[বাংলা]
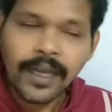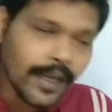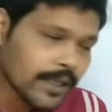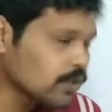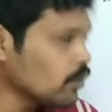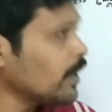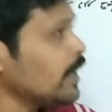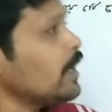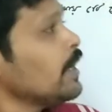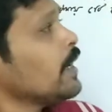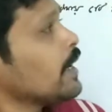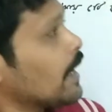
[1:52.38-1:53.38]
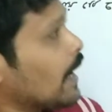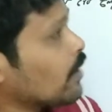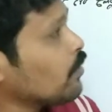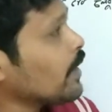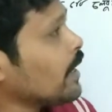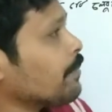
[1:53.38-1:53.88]
এক্স ধরে না
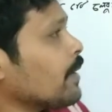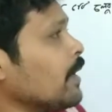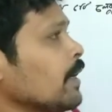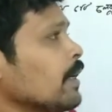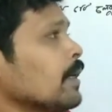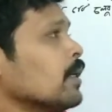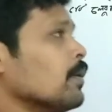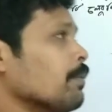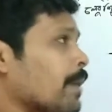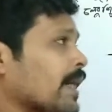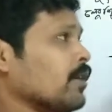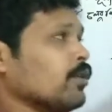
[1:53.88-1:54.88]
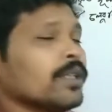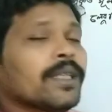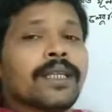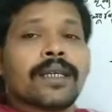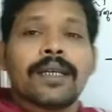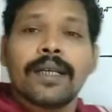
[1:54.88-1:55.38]
করে আমরা
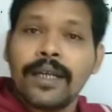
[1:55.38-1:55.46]
পাটিগণিতিক